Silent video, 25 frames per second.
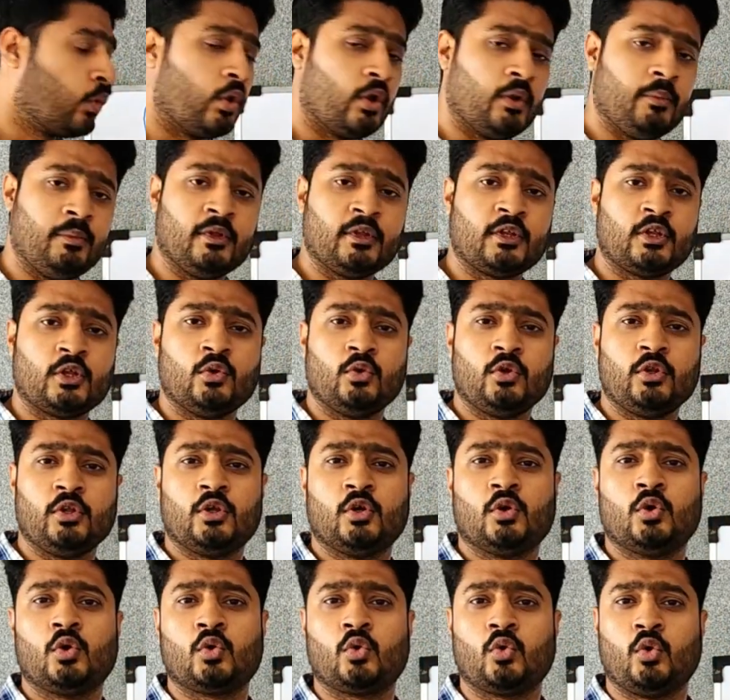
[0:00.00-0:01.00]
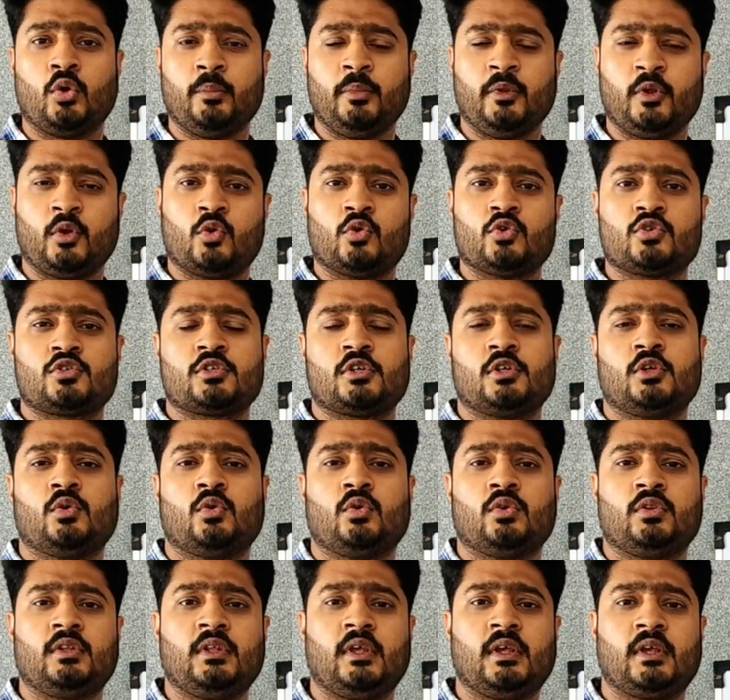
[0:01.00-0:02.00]
कोई भी क्यूरी हो कोई भी क्वेश्चन
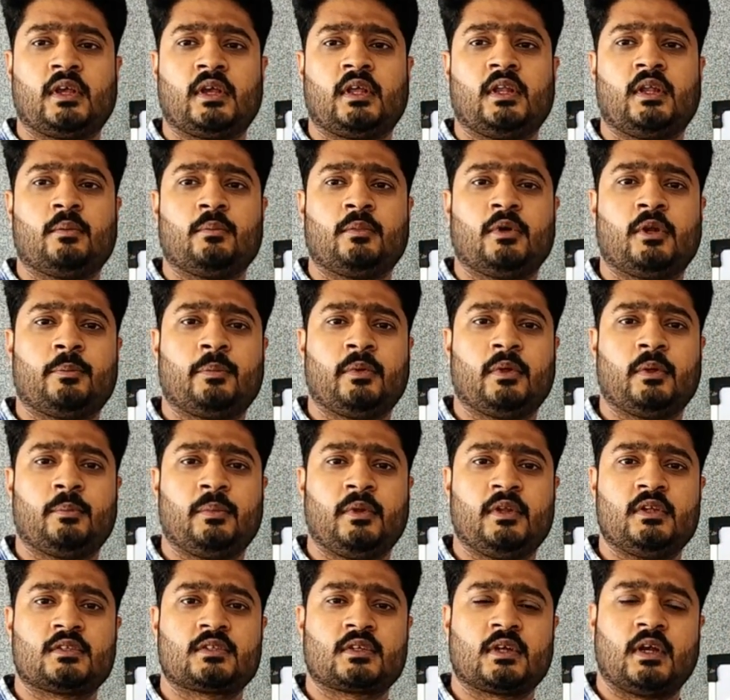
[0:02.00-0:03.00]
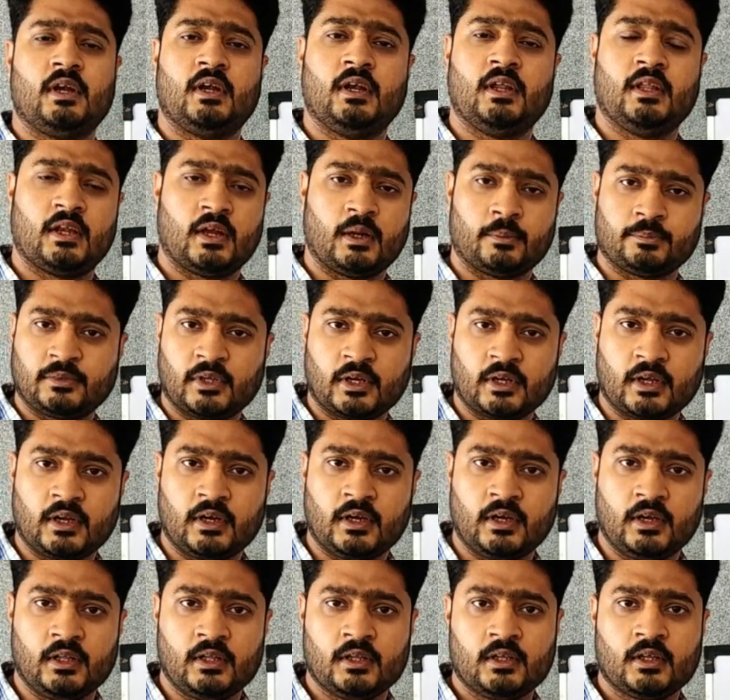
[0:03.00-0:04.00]
हो दिए गए नंबर पे प्लीज़ काइंडली रब्ता
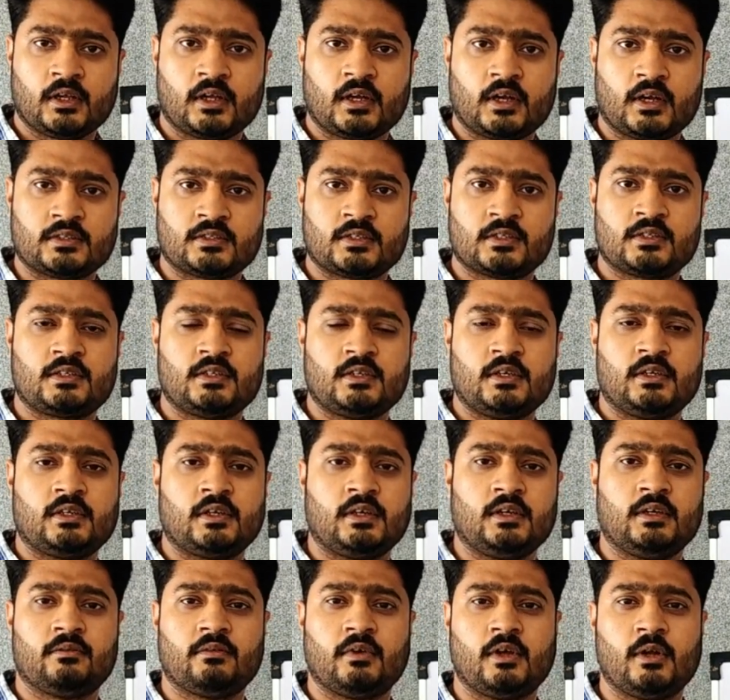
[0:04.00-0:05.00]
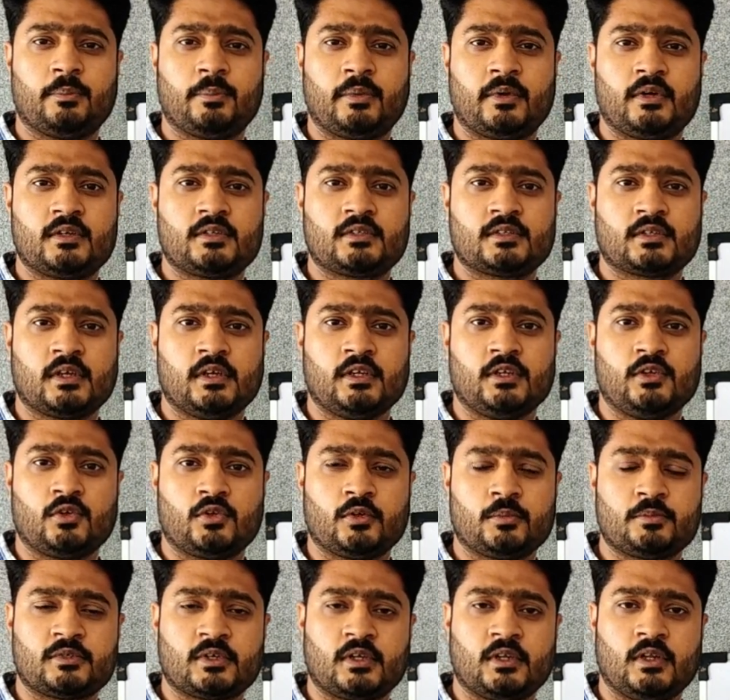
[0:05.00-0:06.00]
कर लें कासा स्टेट एंड वेलफेयर्स के
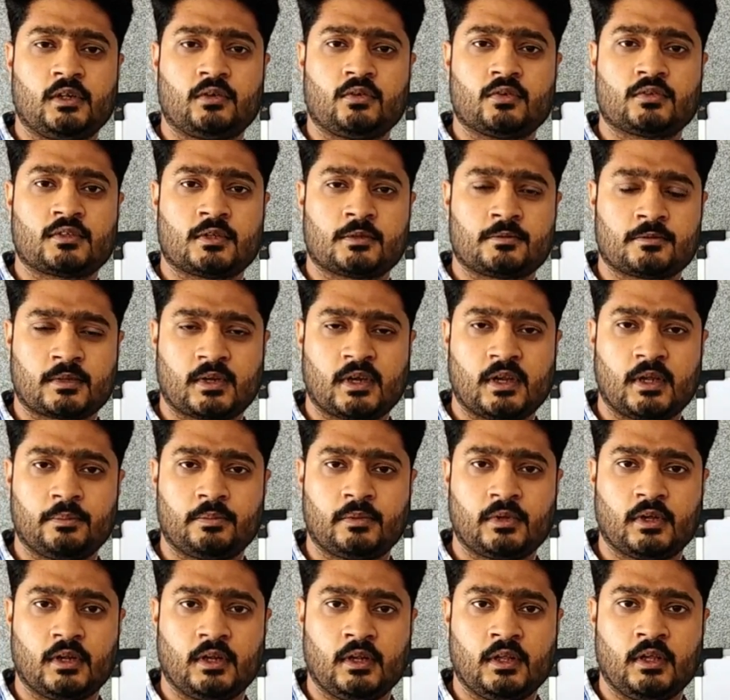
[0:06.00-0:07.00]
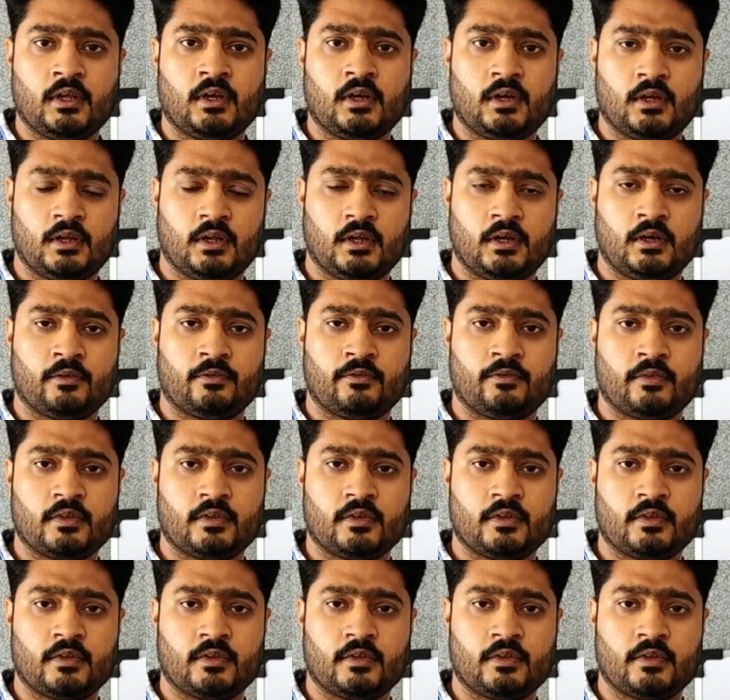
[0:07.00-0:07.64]
यूट्यूब चैनल को सब्सक्राइब कर लें अल्लाह